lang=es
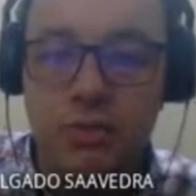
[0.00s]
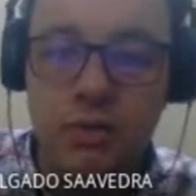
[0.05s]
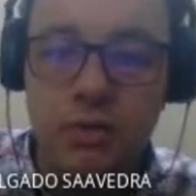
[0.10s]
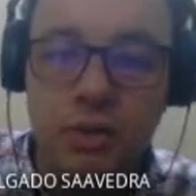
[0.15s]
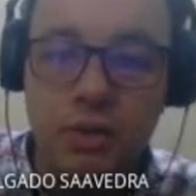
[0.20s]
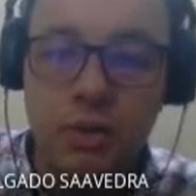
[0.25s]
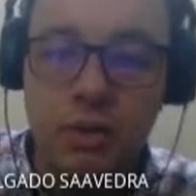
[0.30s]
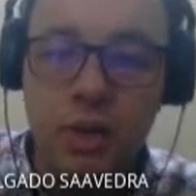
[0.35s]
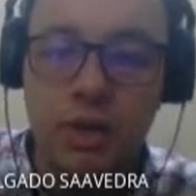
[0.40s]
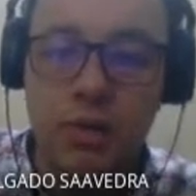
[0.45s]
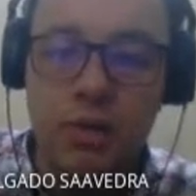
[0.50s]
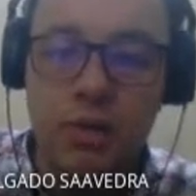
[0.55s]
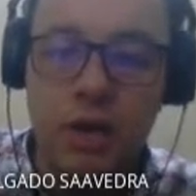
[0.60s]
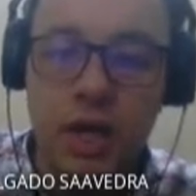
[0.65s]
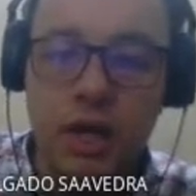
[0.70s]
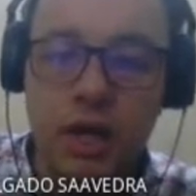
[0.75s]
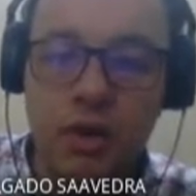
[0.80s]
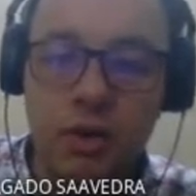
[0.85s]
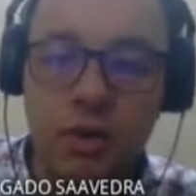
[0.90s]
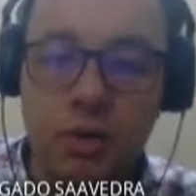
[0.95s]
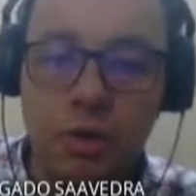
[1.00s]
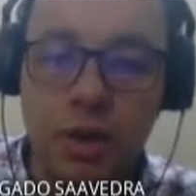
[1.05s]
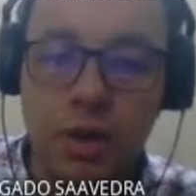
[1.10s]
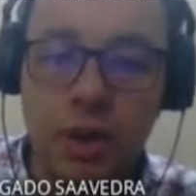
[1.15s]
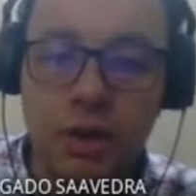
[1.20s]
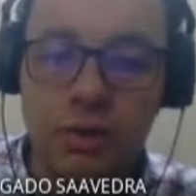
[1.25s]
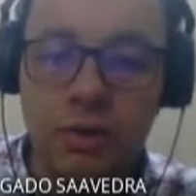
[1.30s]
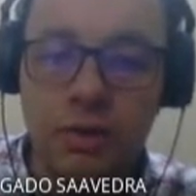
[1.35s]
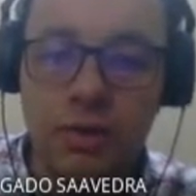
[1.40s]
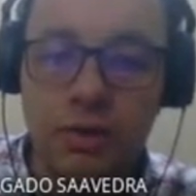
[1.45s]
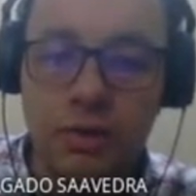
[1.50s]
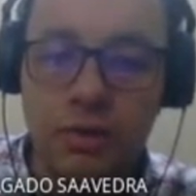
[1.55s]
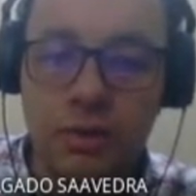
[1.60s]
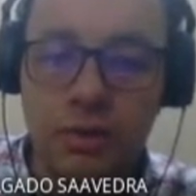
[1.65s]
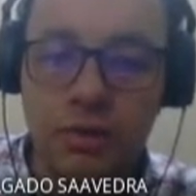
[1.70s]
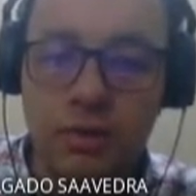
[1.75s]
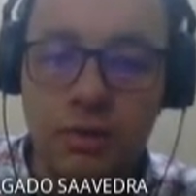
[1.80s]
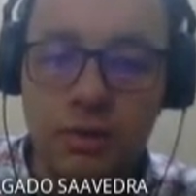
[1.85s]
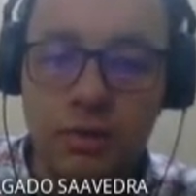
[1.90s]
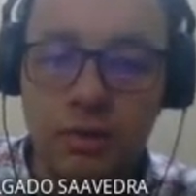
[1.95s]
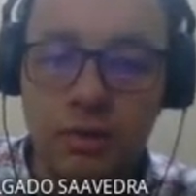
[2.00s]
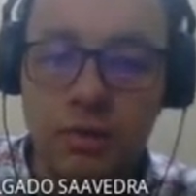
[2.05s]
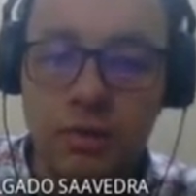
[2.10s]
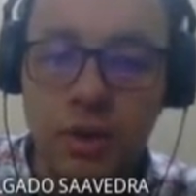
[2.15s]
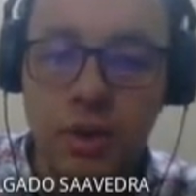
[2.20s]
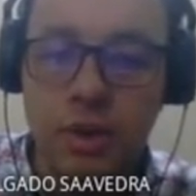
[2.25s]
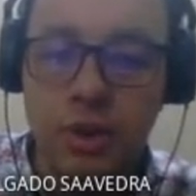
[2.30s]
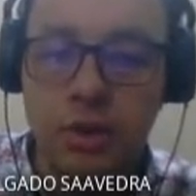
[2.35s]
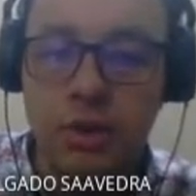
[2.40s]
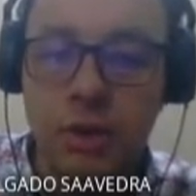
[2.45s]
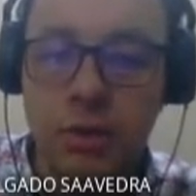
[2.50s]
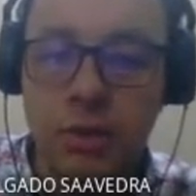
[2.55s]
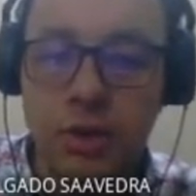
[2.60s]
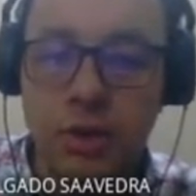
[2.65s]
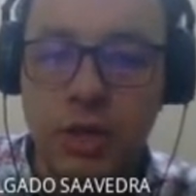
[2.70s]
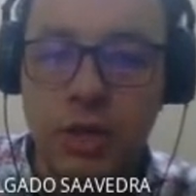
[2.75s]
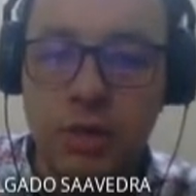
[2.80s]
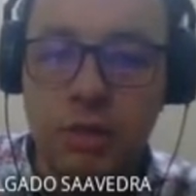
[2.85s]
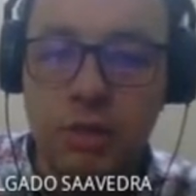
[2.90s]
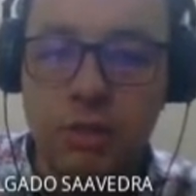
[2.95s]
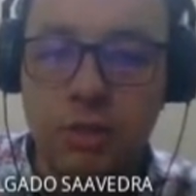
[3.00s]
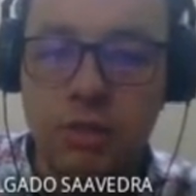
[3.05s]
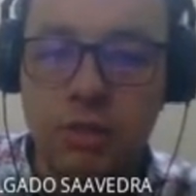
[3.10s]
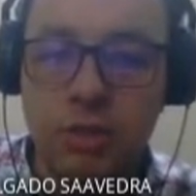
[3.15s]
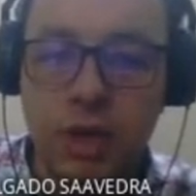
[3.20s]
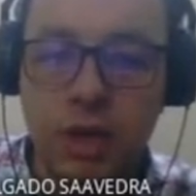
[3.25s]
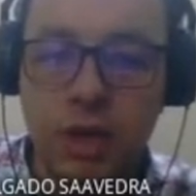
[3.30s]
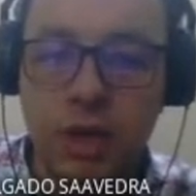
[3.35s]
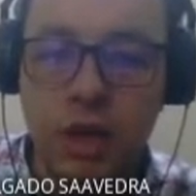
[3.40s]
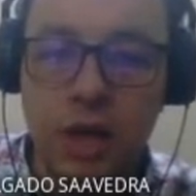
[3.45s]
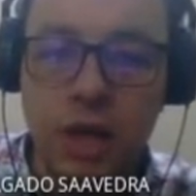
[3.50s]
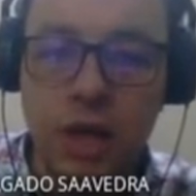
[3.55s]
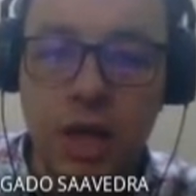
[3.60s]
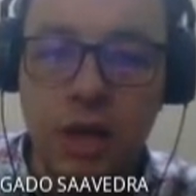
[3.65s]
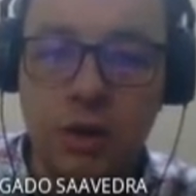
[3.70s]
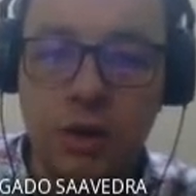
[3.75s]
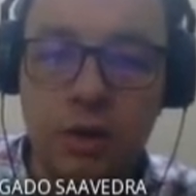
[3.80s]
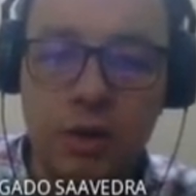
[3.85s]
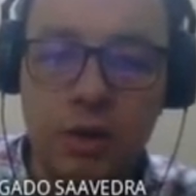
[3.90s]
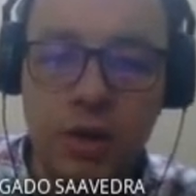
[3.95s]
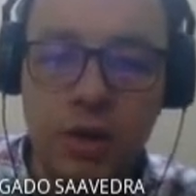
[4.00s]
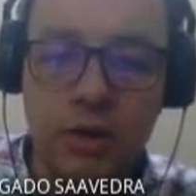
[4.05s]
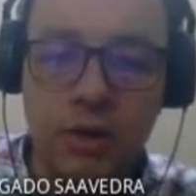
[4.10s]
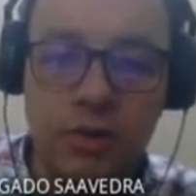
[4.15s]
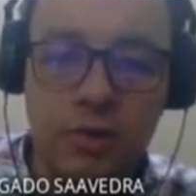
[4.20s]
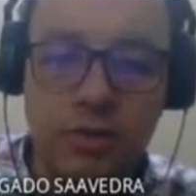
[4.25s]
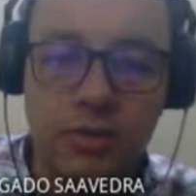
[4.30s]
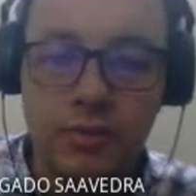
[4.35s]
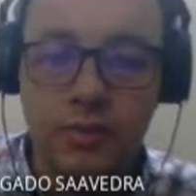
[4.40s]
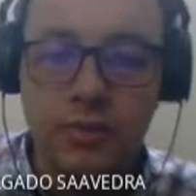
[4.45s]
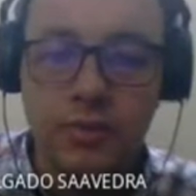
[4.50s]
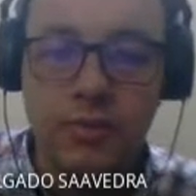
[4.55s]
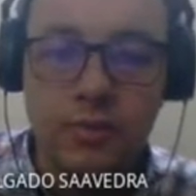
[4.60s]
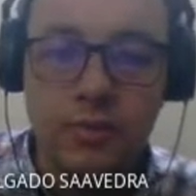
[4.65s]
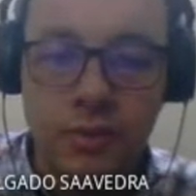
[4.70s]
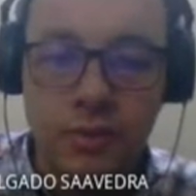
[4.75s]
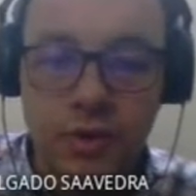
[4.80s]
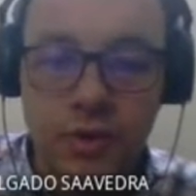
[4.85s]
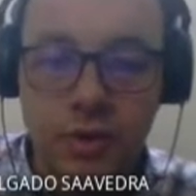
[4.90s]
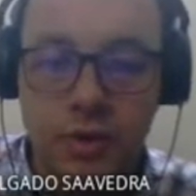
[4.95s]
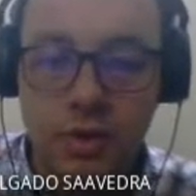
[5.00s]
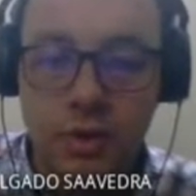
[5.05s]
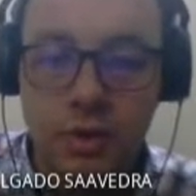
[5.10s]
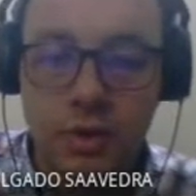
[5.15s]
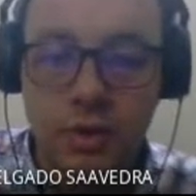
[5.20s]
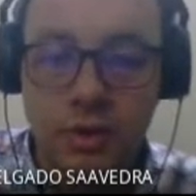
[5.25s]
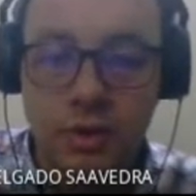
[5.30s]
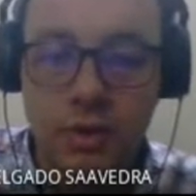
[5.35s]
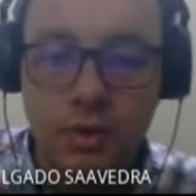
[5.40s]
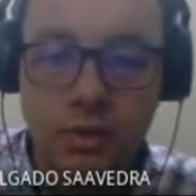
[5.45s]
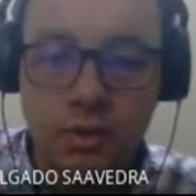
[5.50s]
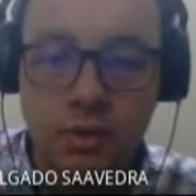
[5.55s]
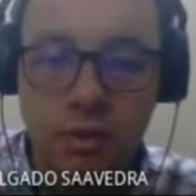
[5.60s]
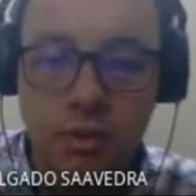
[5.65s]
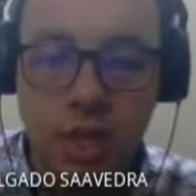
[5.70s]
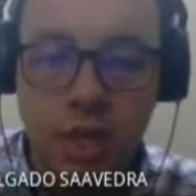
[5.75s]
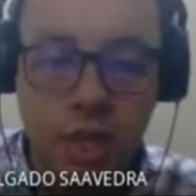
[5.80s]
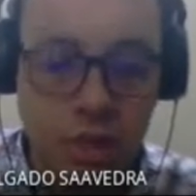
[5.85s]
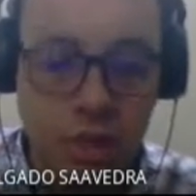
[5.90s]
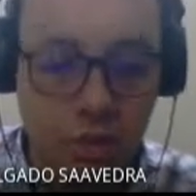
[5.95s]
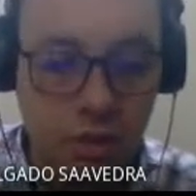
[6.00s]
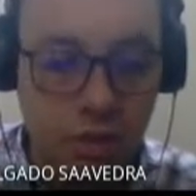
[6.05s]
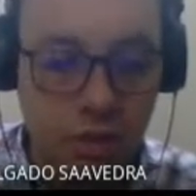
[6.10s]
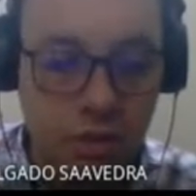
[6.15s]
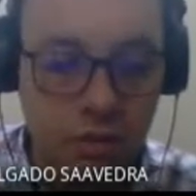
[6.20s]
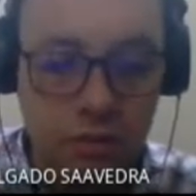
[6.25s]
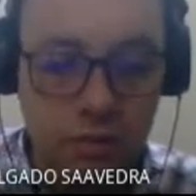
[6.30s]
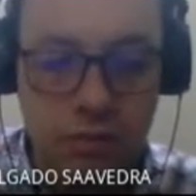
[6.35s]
Luego arroba, bueno, hay que meter un acá, arroba, médico,